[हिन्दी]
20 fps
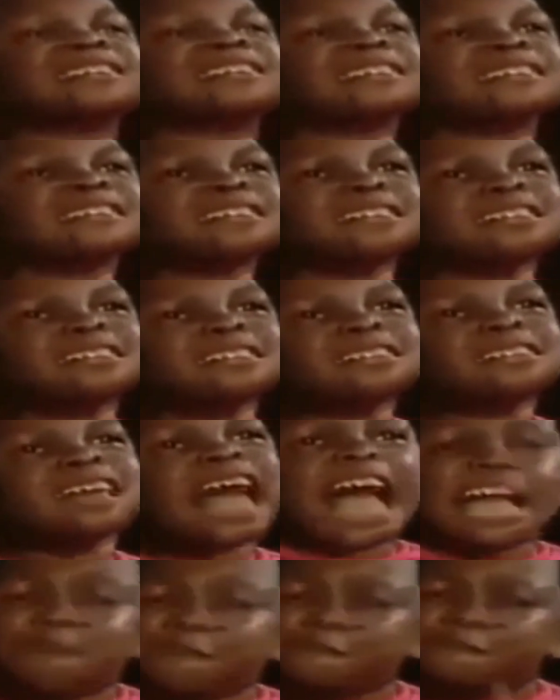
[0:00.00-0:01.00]

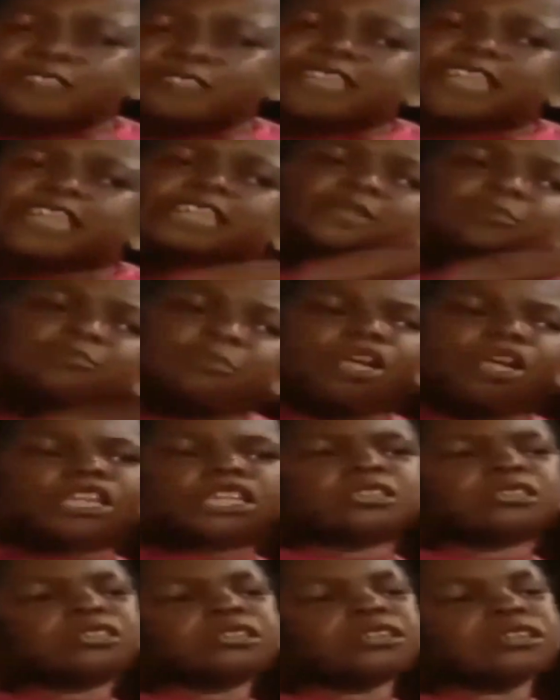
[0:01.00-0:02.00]
Hey! I invested
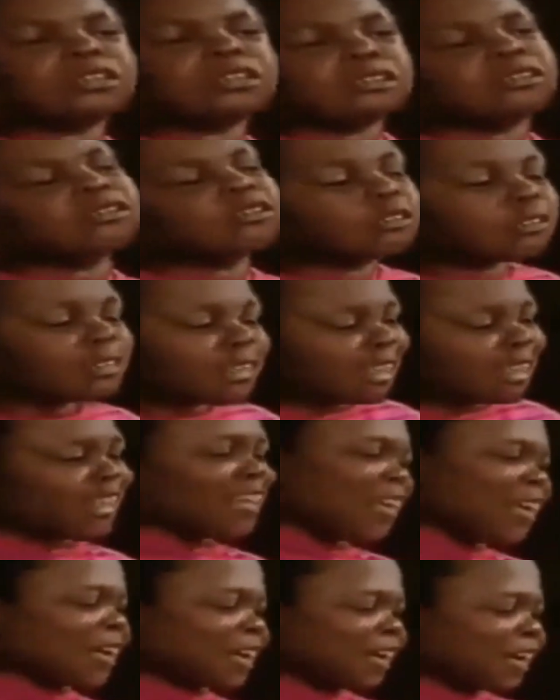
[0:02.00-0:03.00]
the money. Stop
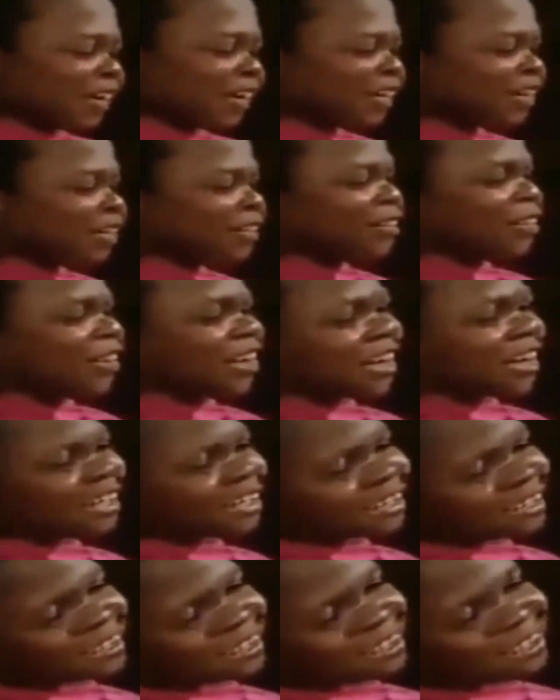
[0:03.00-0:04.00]
happen. I will tell you.
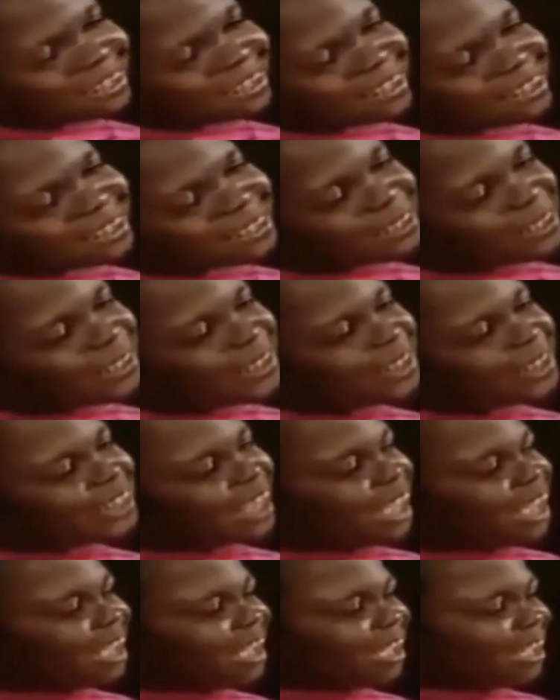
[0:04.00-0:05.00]
Sorry.
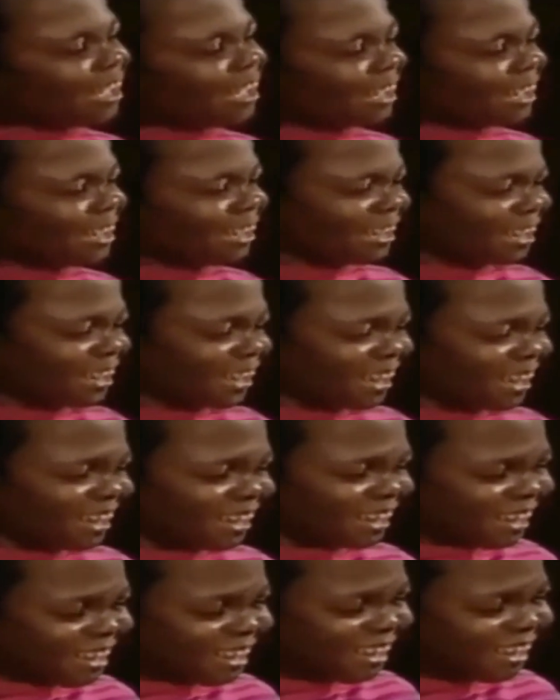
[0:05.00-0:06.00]
Sorry, sir. Hey,
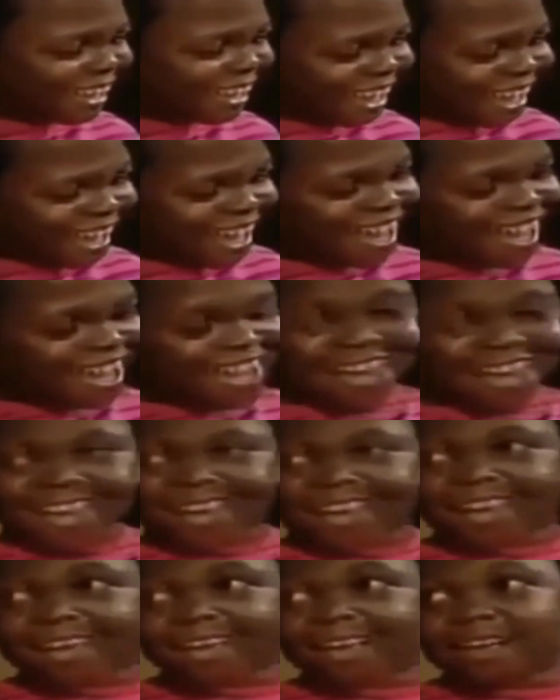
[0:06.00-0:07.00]
Dada.
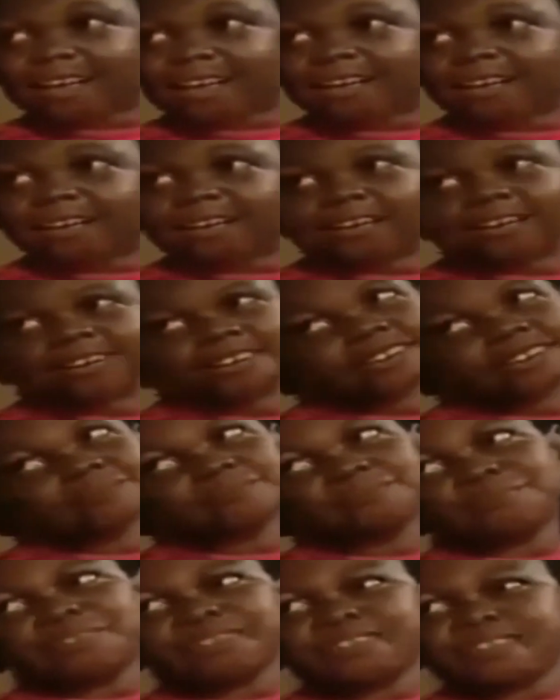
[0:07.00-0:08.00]
Hey. Why?
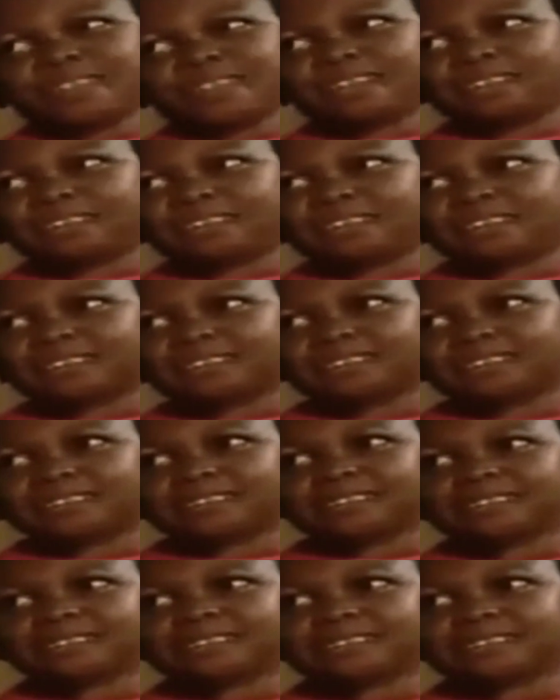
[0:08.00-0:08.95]
Business.